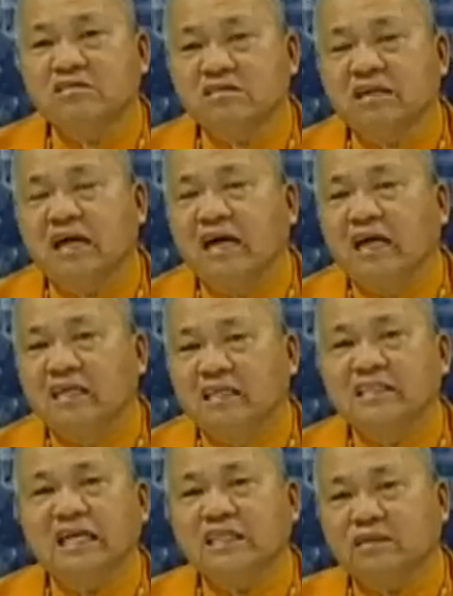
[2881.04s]
但是
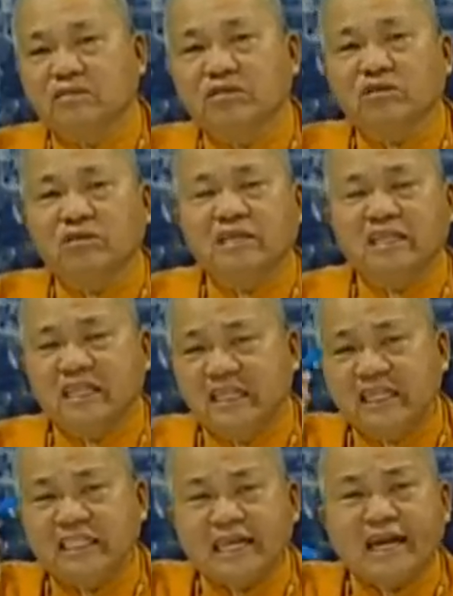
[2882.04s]
你再怎么做，你
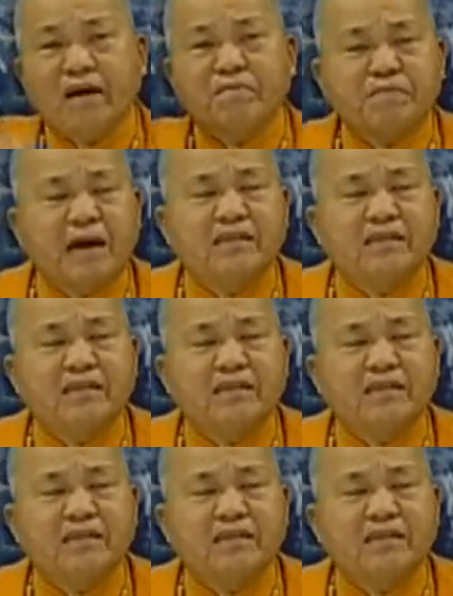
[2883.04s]
一定要